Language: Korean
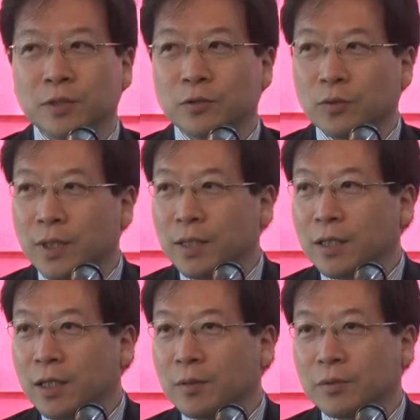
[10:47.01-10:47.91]
분들이
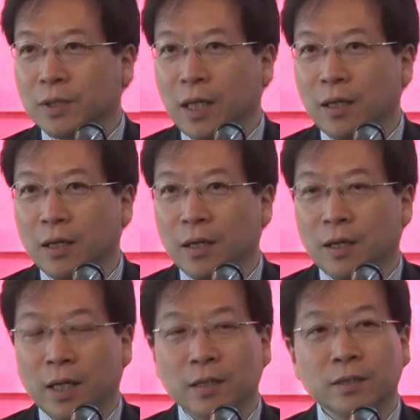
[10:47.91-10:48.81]
쏟아내게
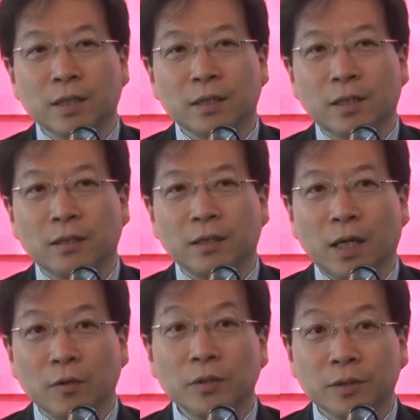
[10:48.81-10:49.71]
해보자라는 생각을
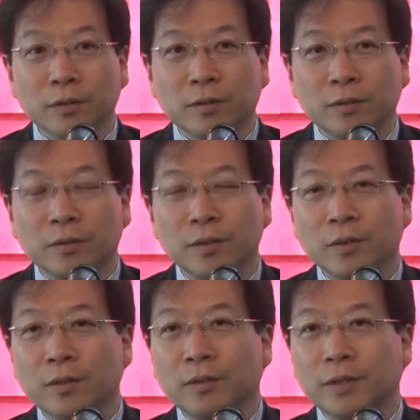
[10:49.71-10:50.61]
하고 있었고
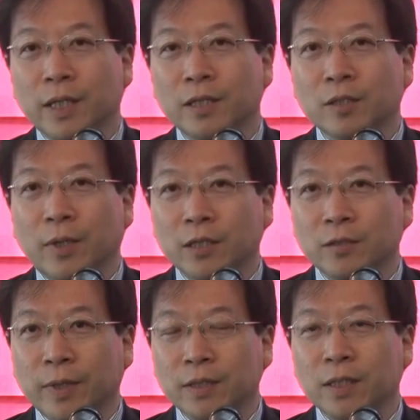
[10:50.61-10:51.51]
제가 이제
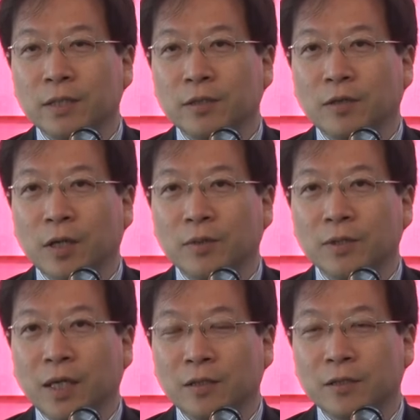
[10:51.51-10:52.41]
마침 시지로
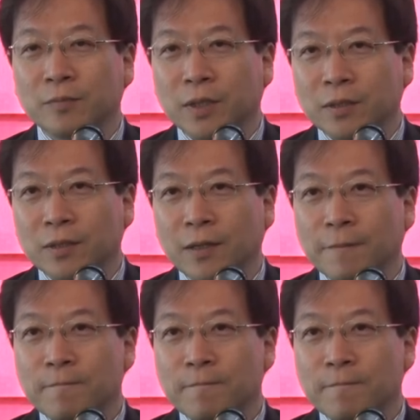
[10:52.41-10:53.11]
가면서 아, 그러면은